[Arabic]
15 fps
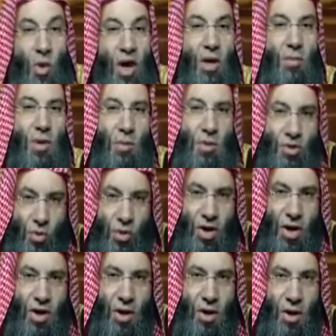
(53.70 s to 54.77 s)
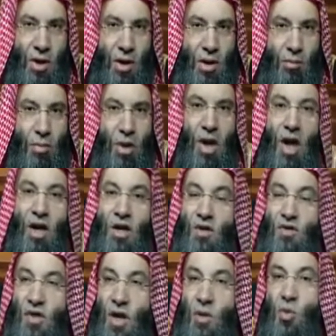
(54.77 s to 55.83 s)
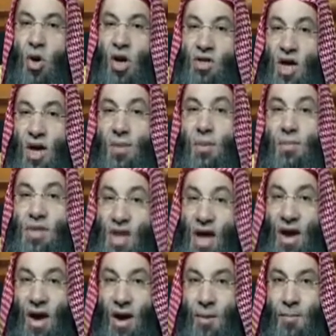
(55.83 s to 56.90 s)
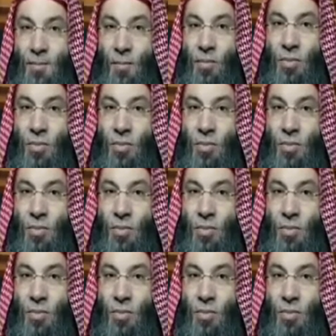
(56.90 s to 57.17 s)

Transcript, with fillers: إخواني من المسؤولين من أن يظلموا أصحاب المزارع